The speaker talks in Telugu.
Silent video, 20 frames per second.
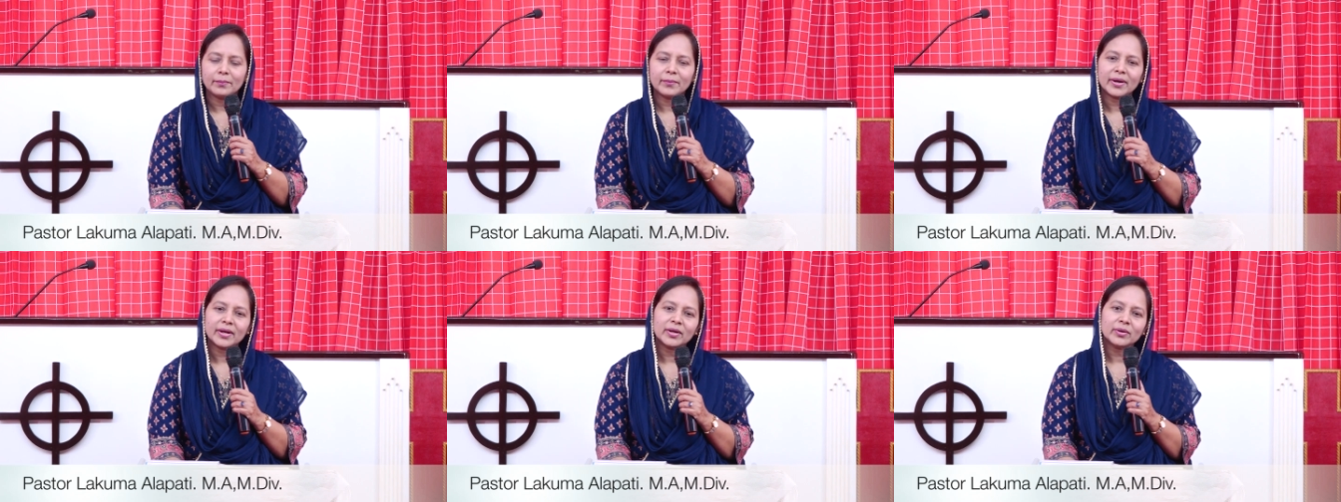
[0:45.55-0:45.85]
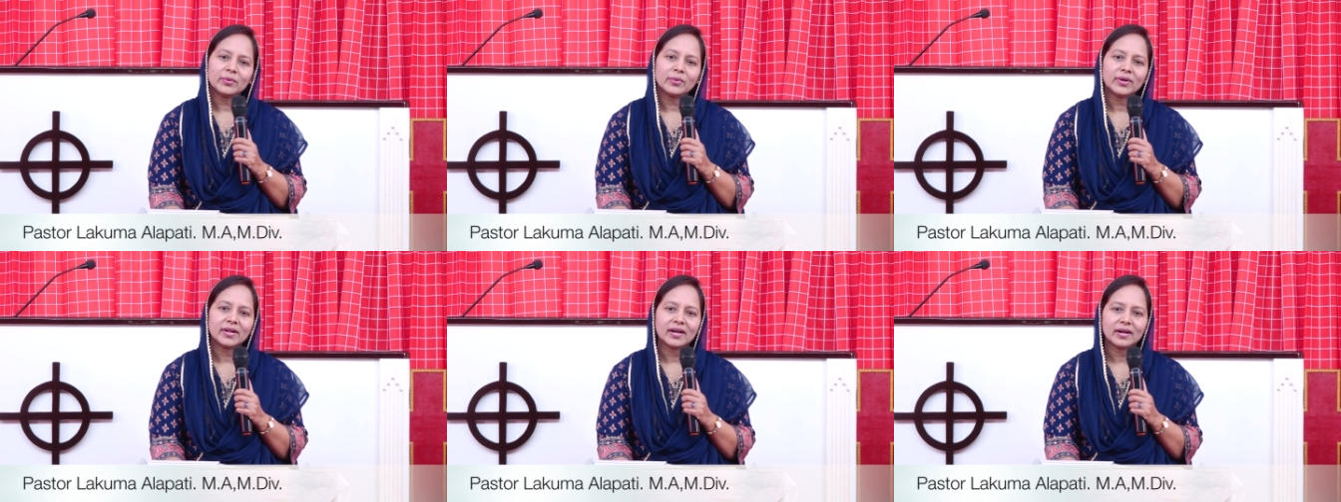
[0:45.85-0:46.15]

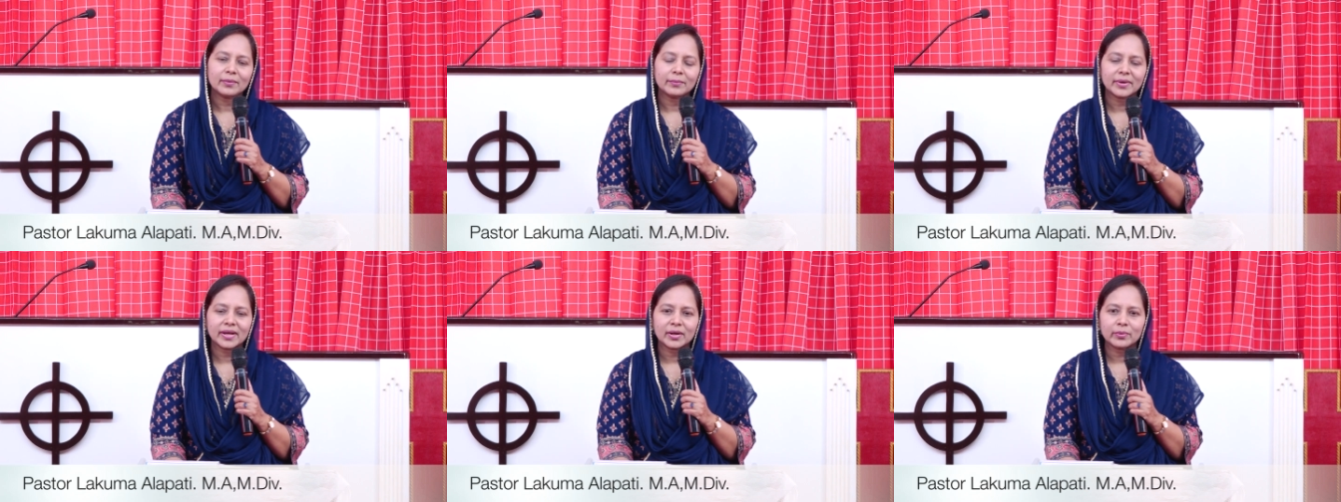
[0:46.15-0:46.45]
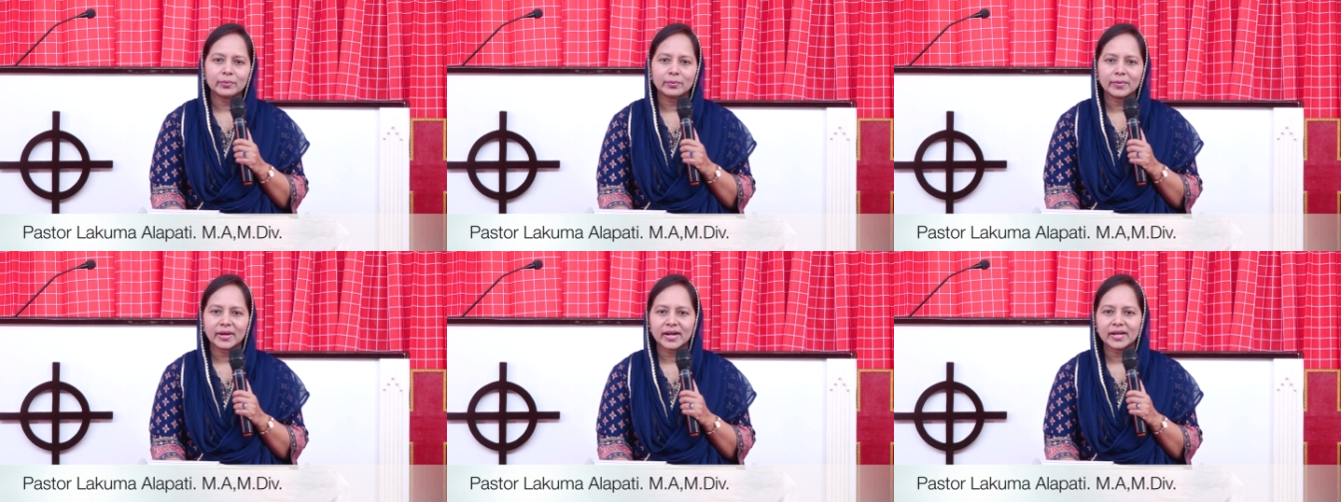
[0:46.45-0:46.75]
మనం కూడా
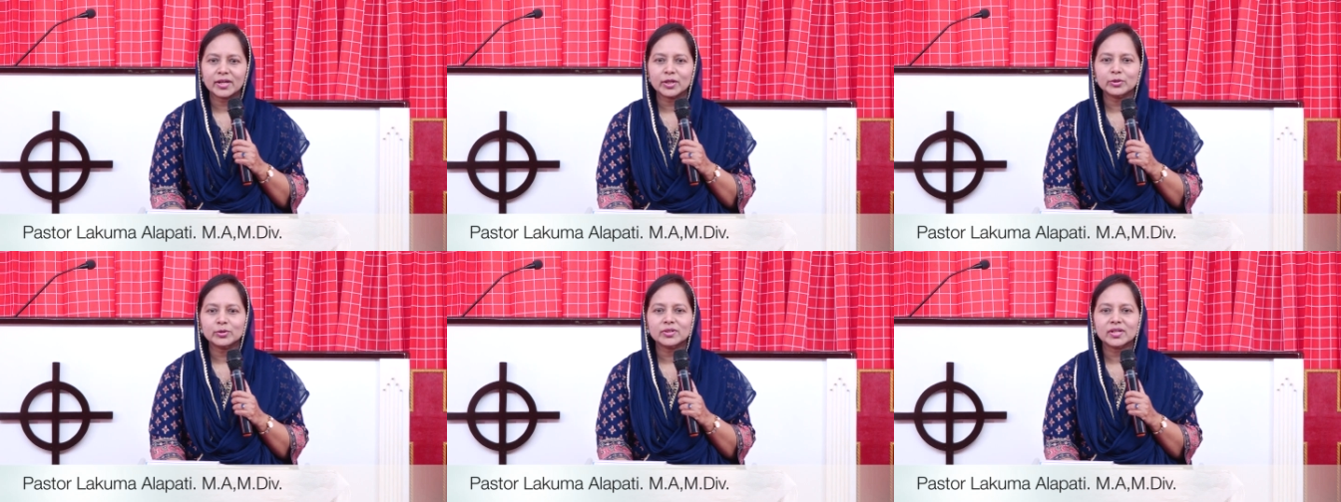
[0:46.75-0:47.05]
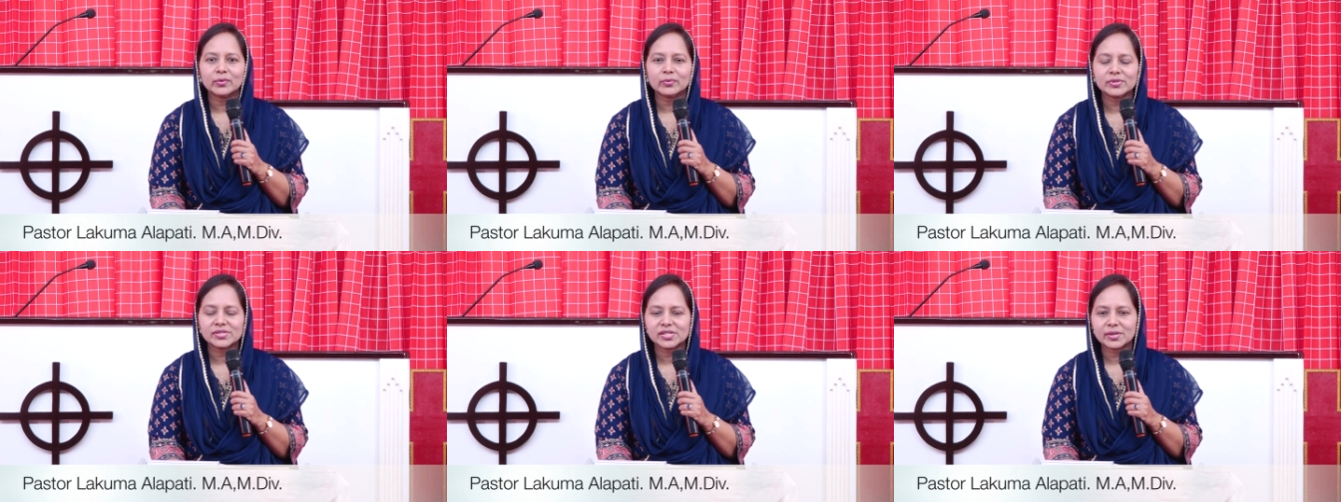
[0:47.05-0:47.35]
మనం మన
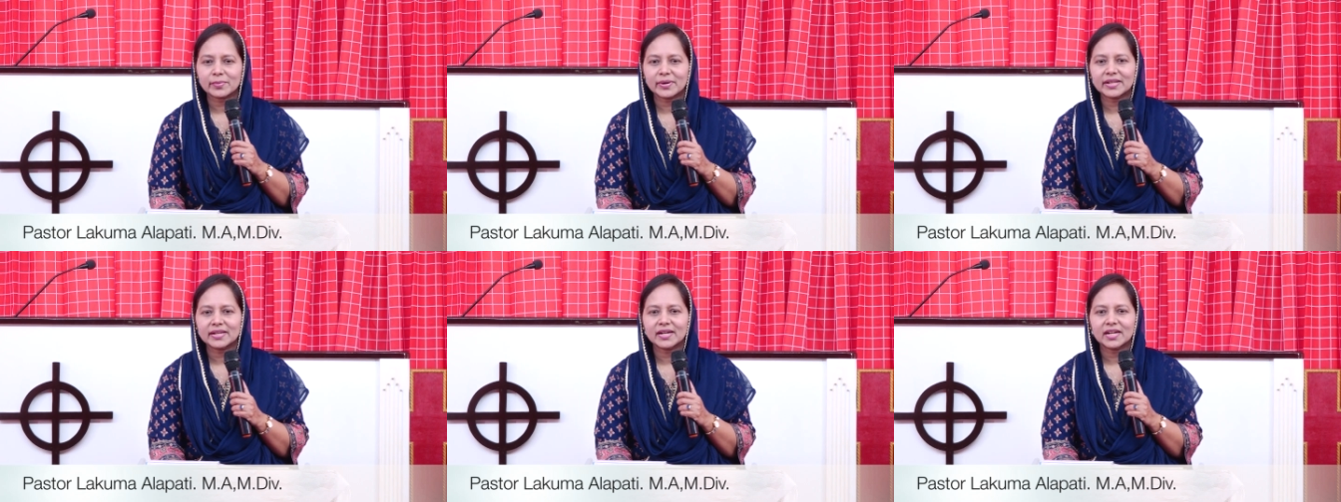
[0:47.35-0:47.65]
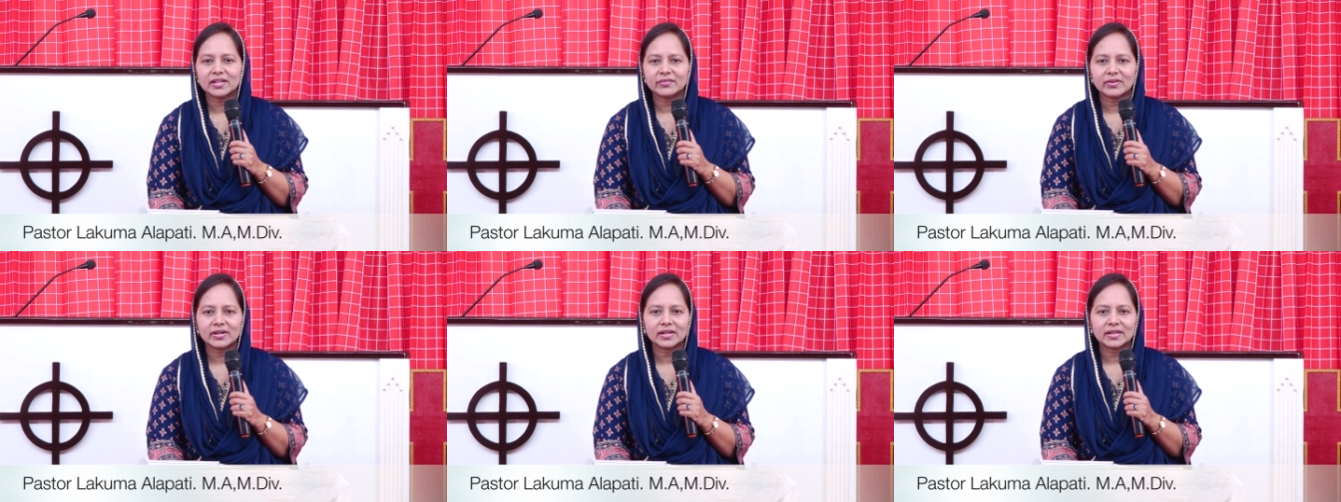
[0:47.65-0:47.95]
ఎదుట
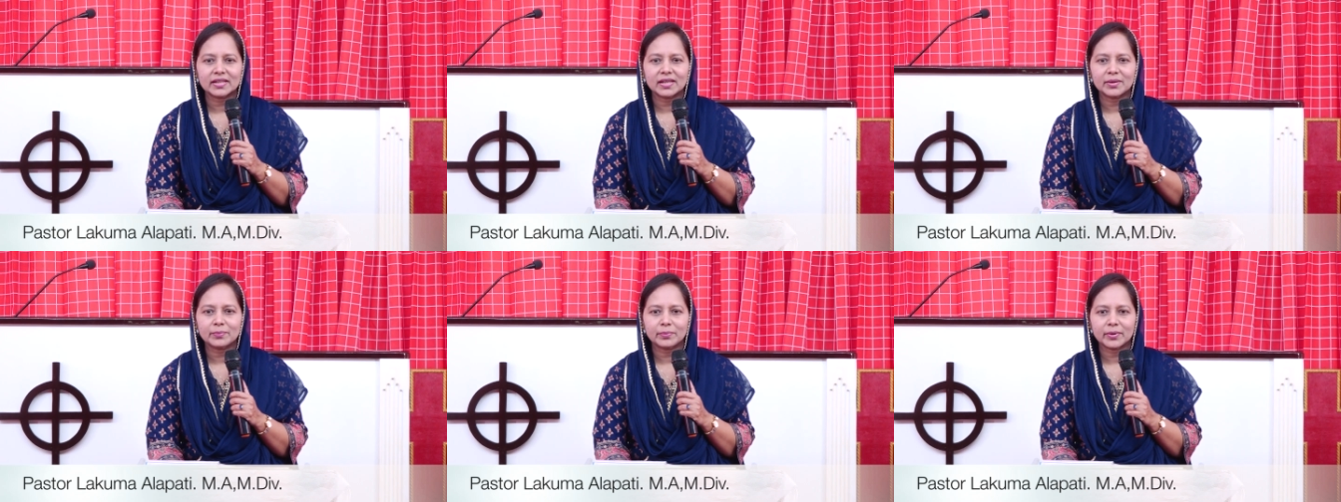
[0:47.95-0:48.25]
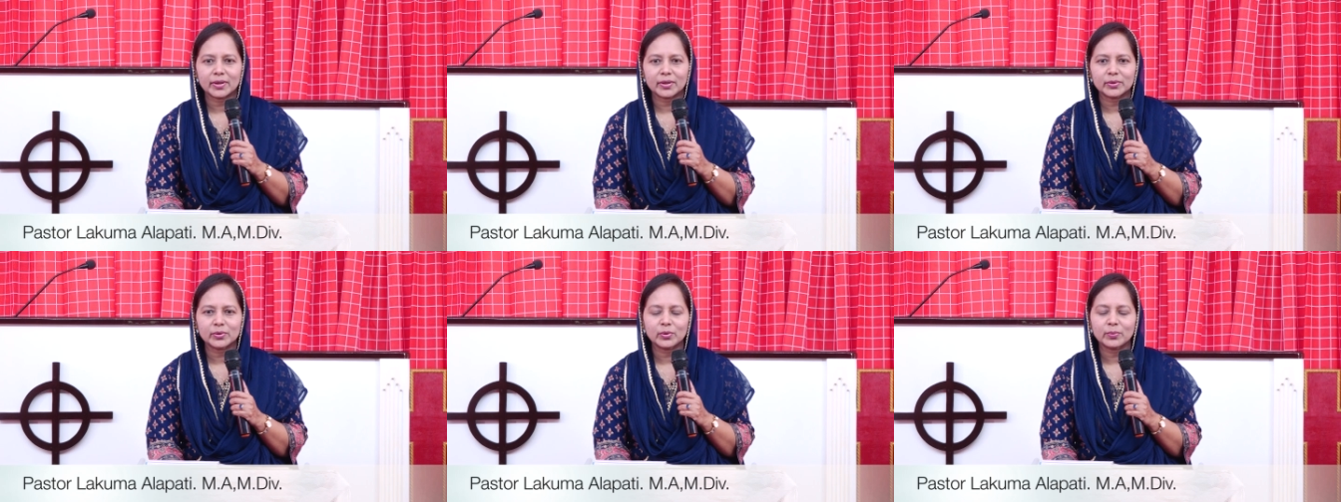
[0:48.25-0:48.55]
ఉంచబడినటువంటి ఈ
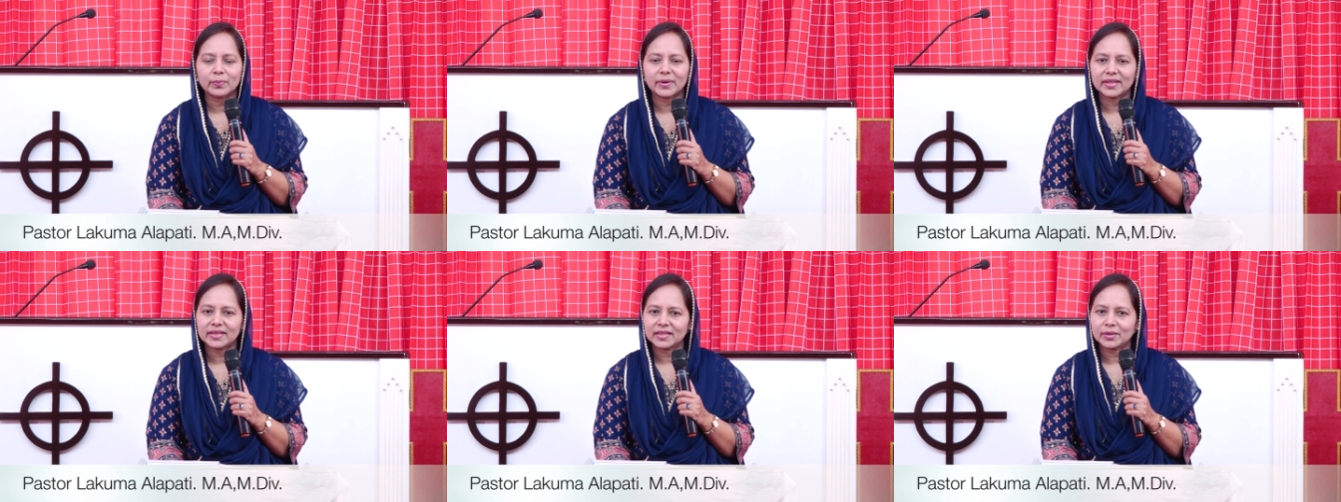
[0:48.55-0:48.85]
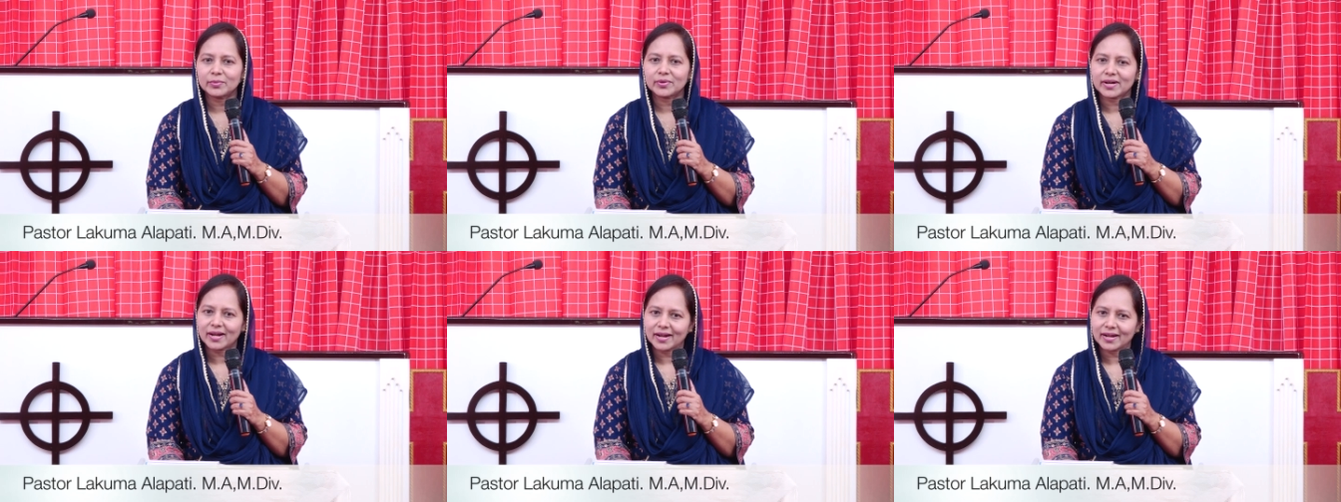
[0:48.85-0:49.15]
పరుగు
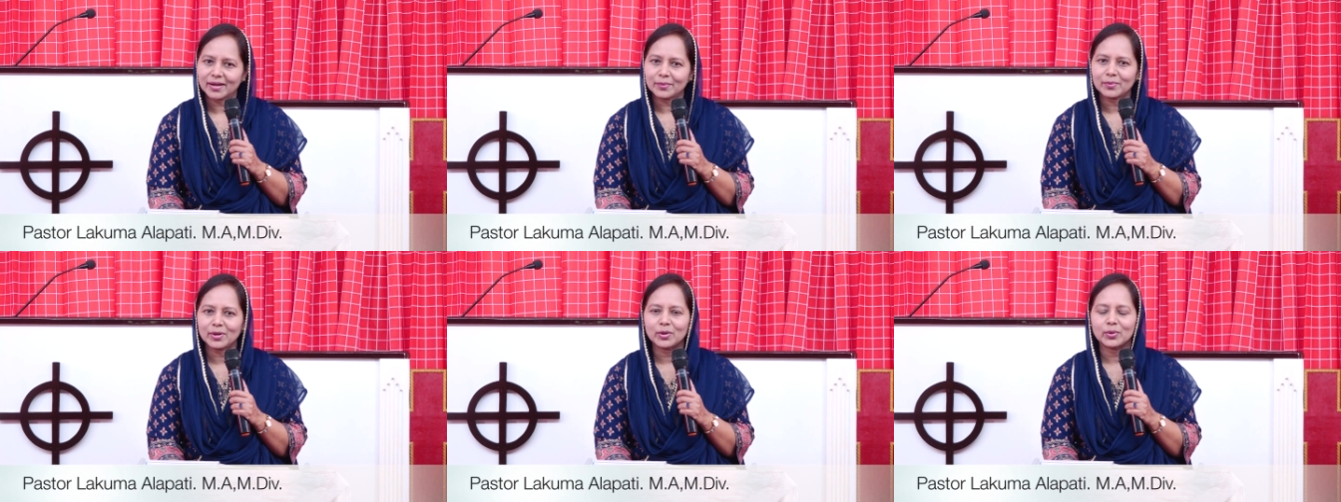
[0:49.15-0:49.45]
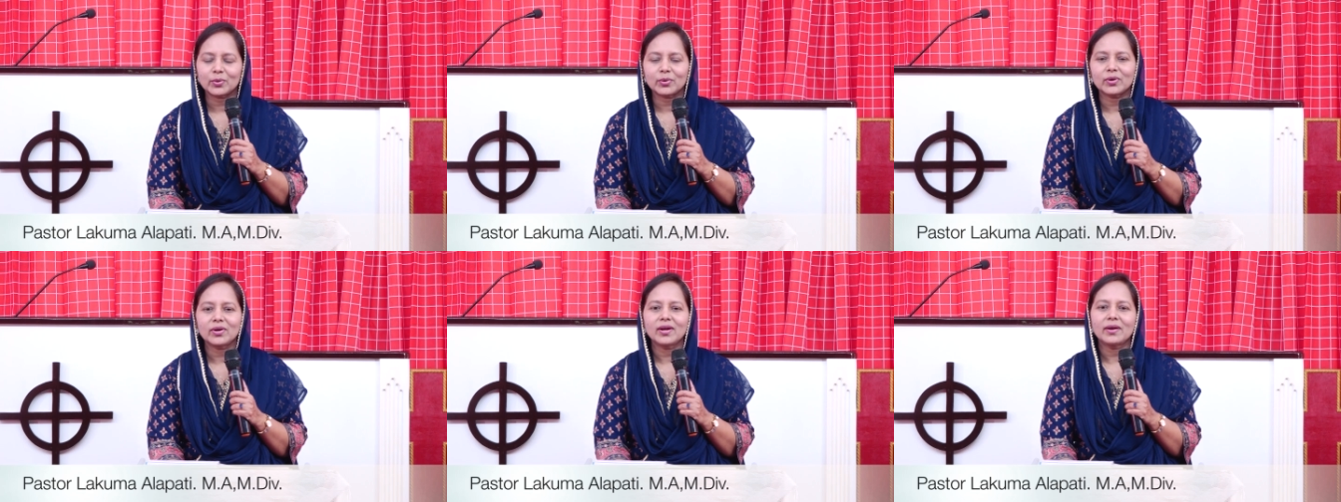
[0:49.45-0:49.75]
పందెం రంగంలో